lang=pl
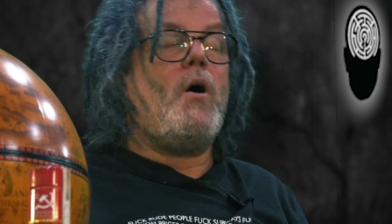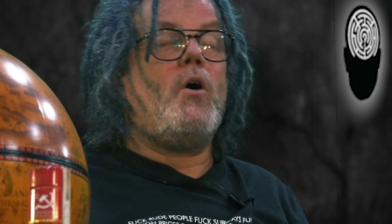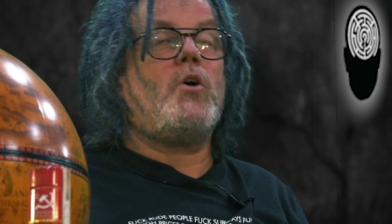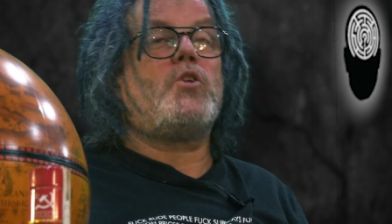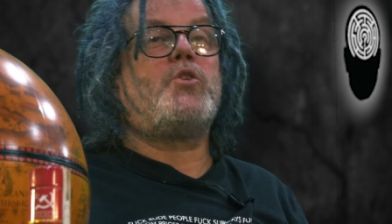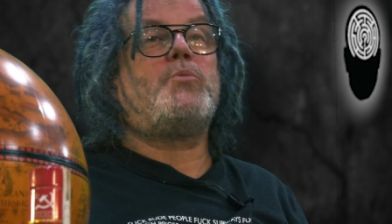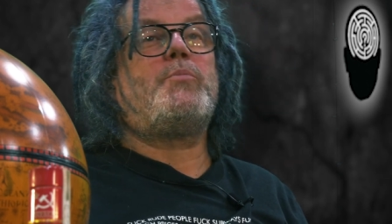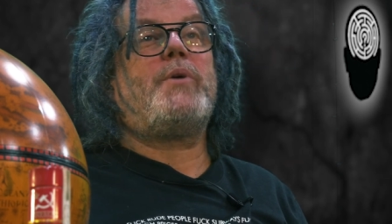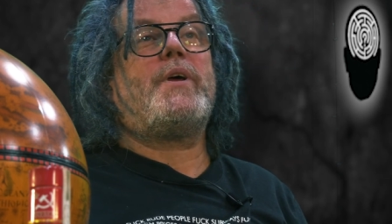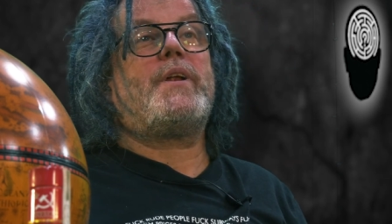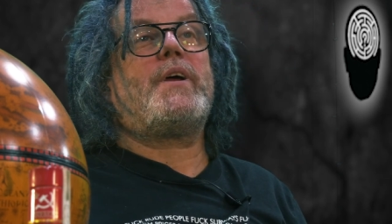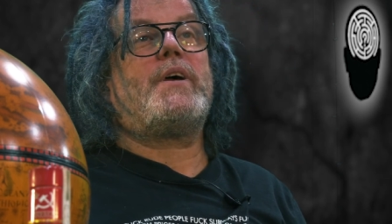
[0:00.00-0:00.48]

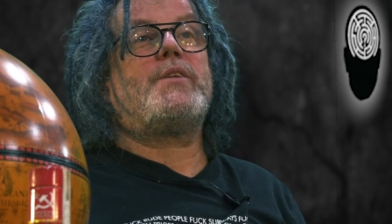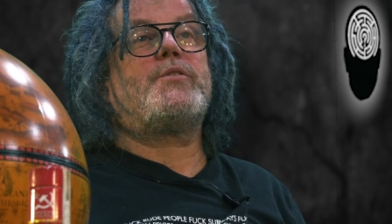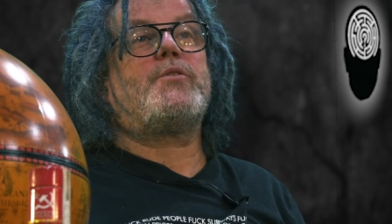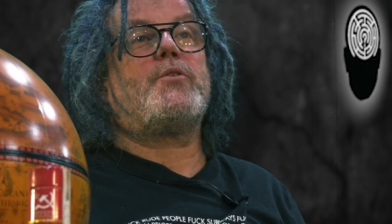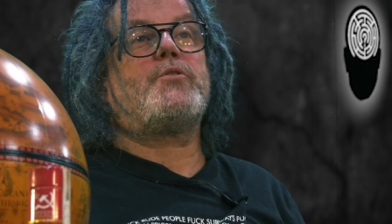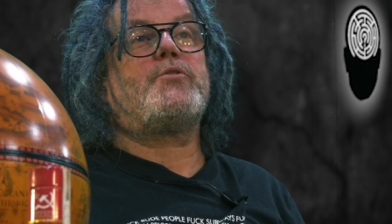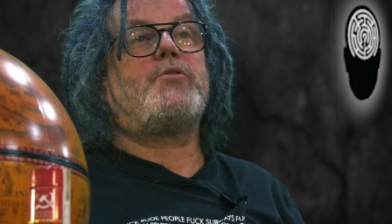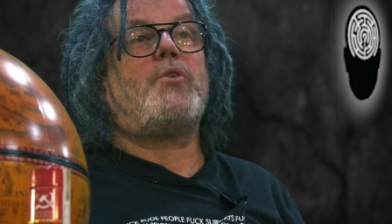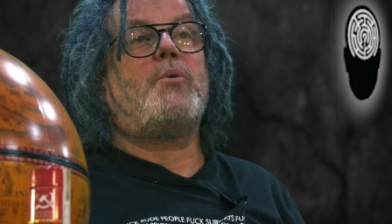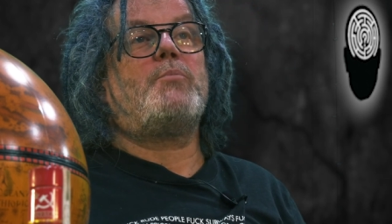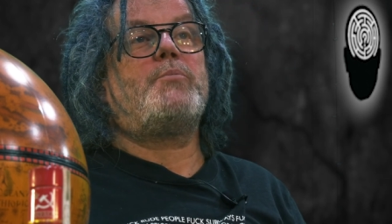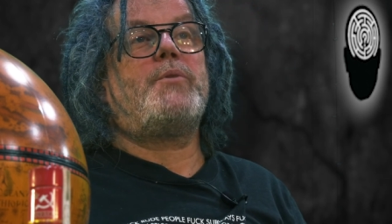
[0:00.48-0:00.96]
odbiera
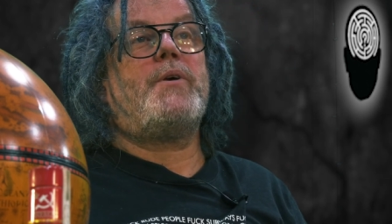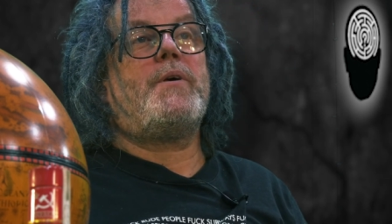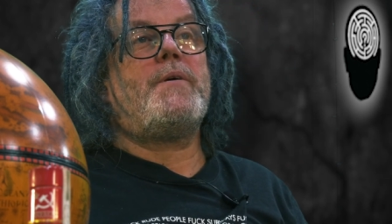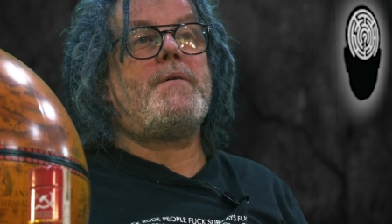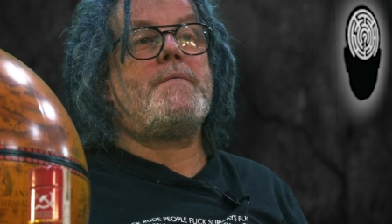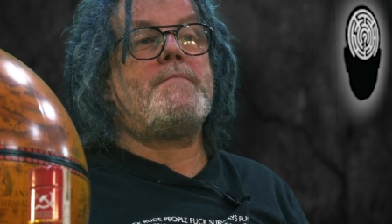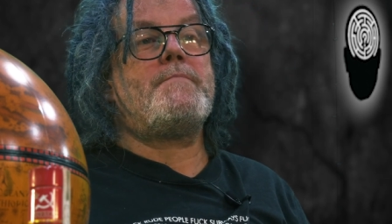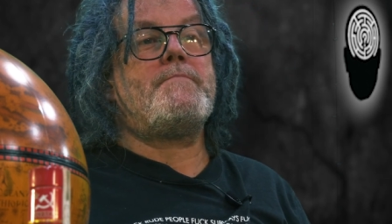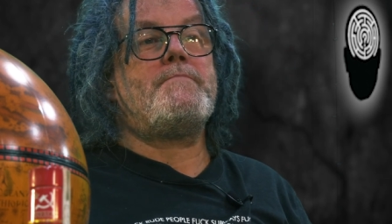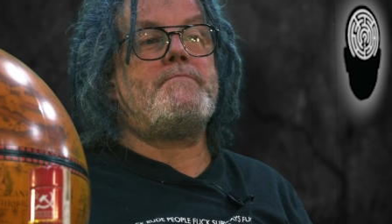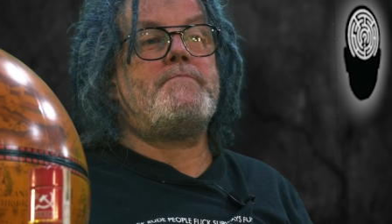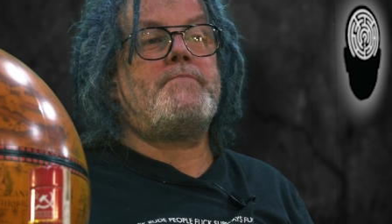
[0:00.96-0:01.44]
to
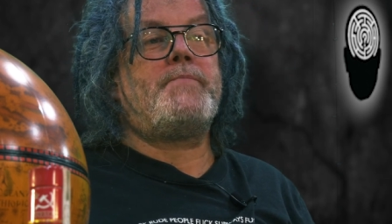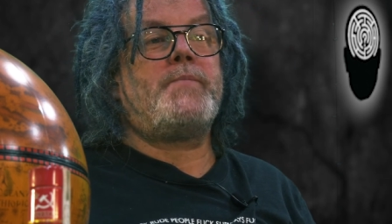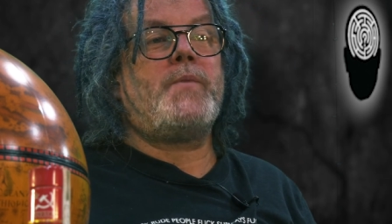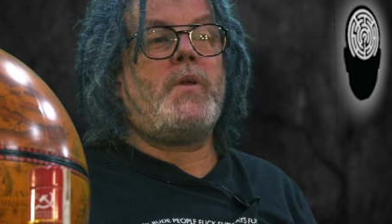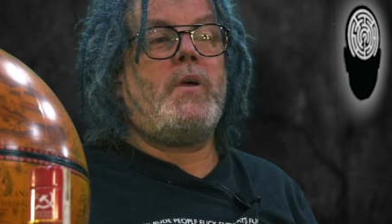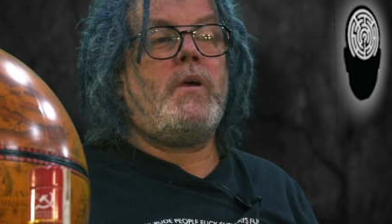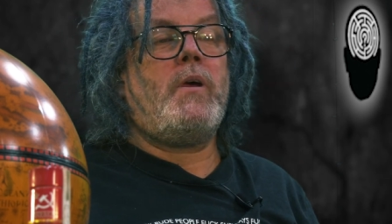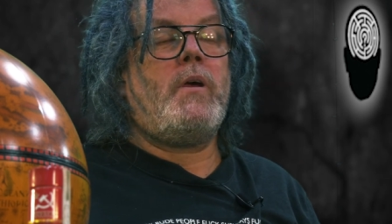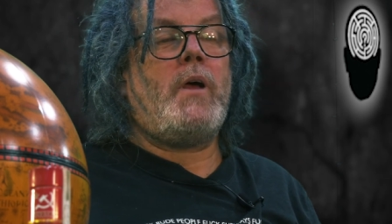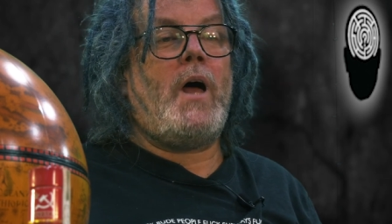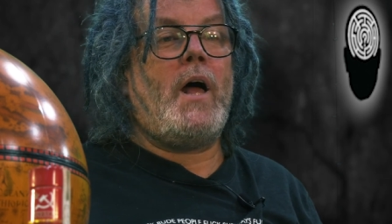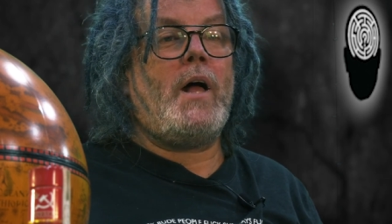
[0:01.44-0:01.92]
sobie
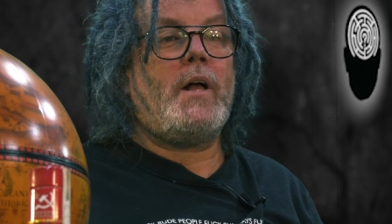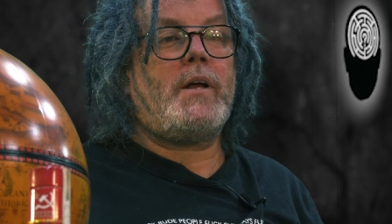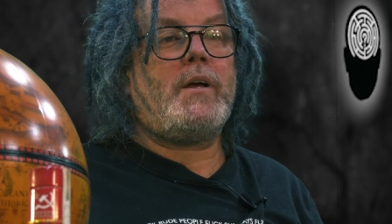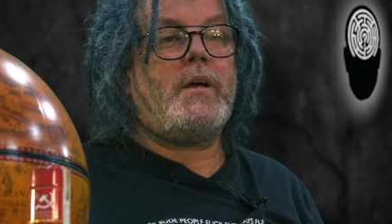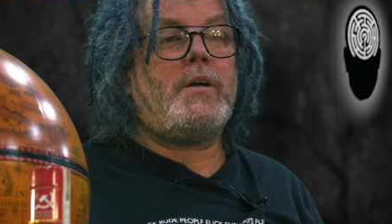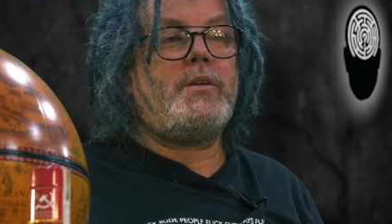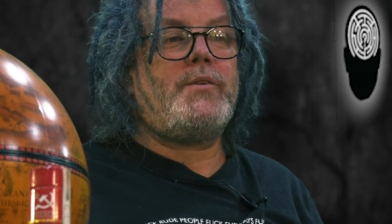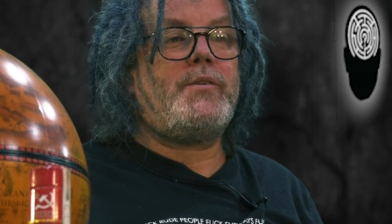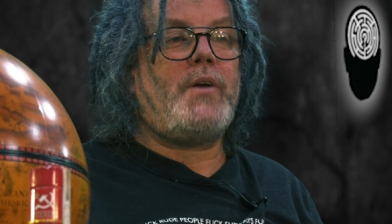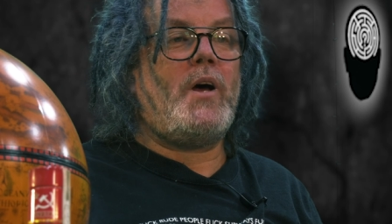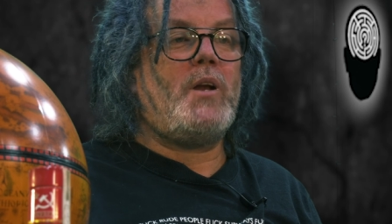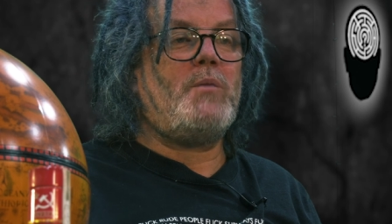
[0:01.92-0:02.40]
mm,
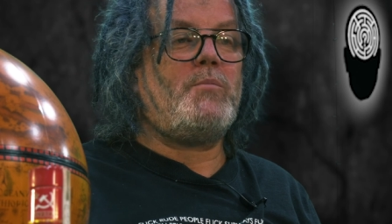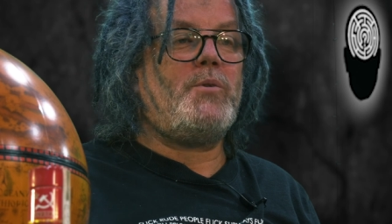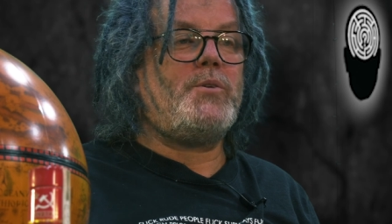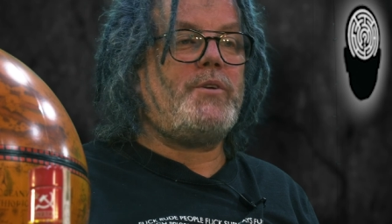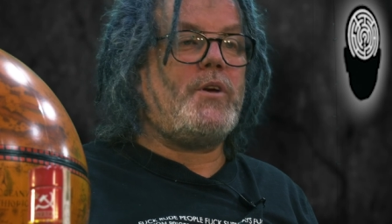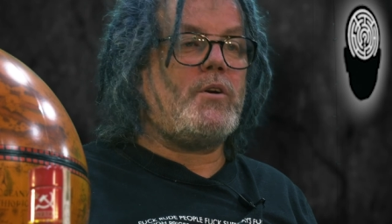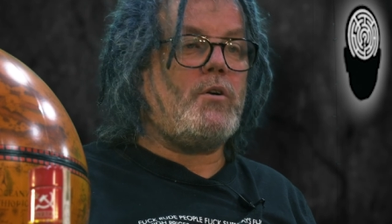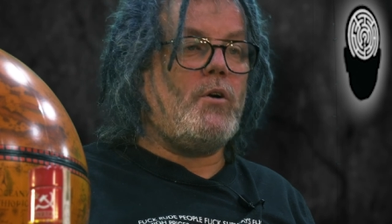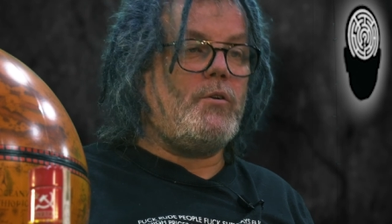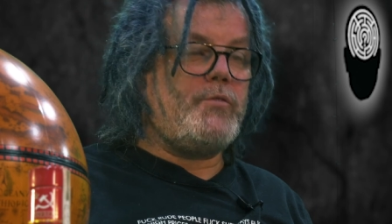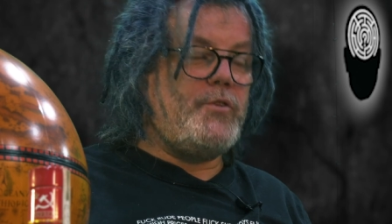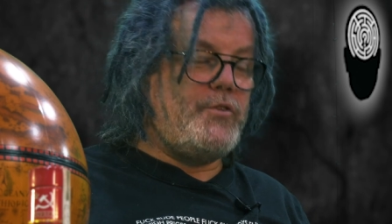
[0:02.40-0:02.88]
agent albo
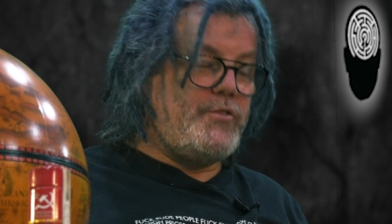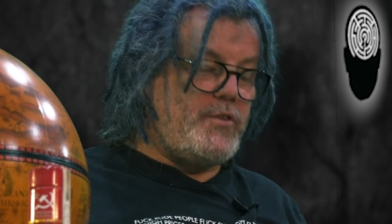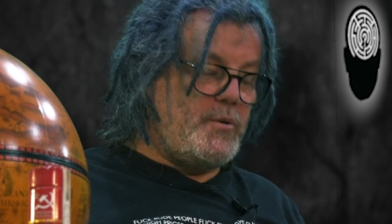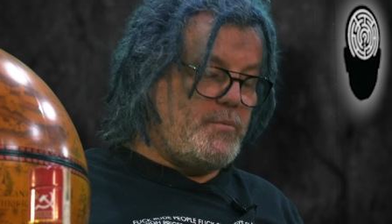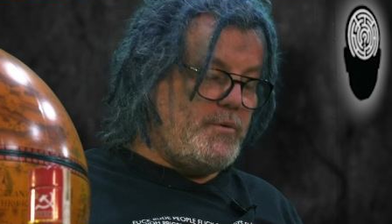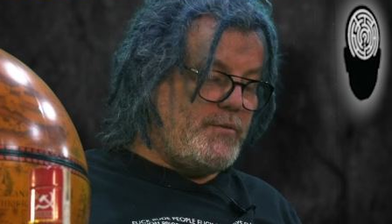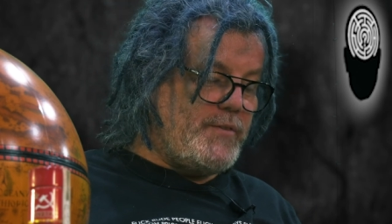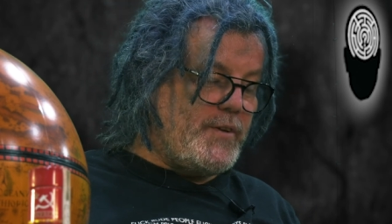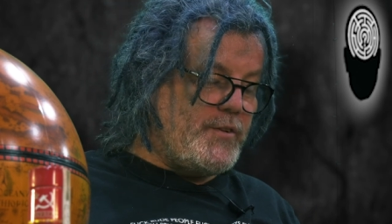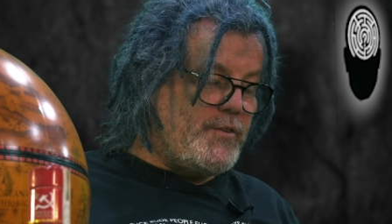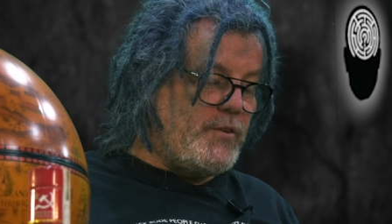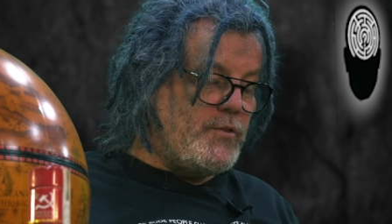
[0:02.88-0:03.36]
jego oficer
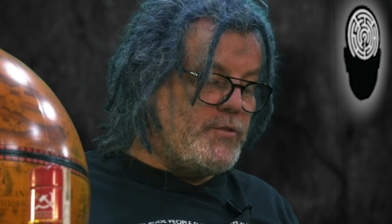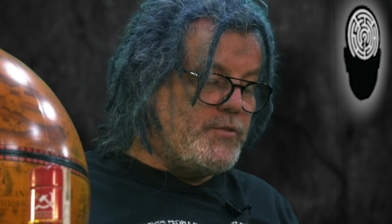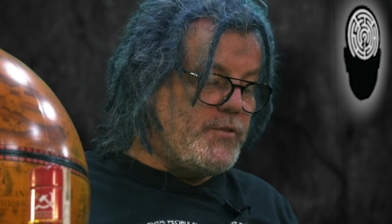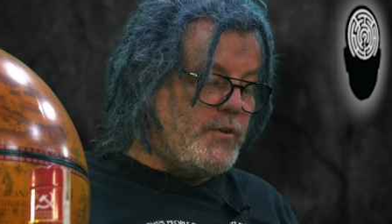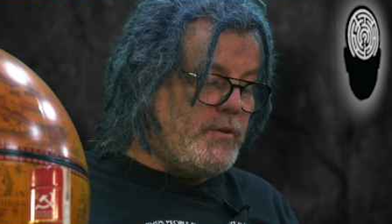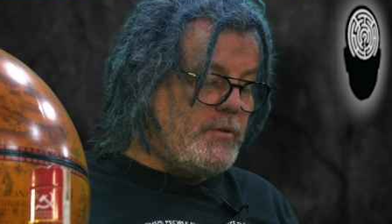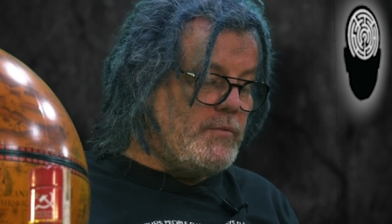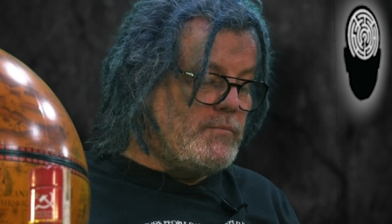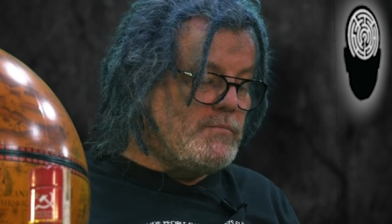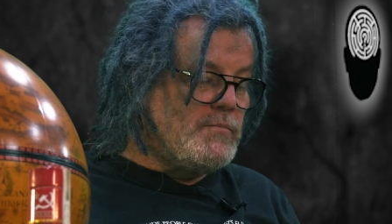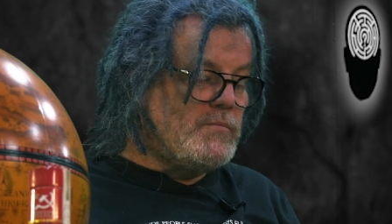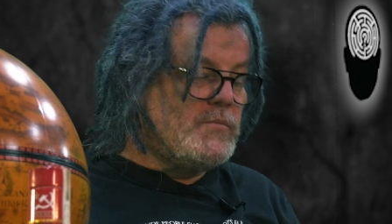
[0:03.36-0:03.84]

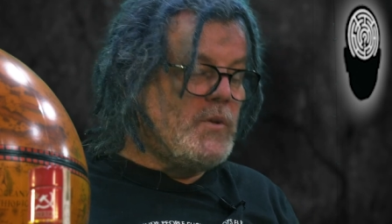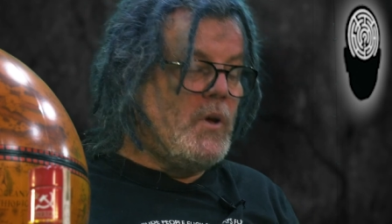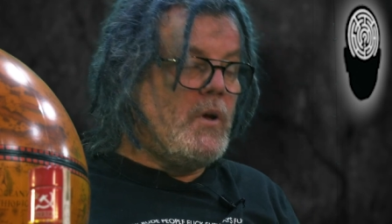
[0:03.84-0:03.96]
prowadzący.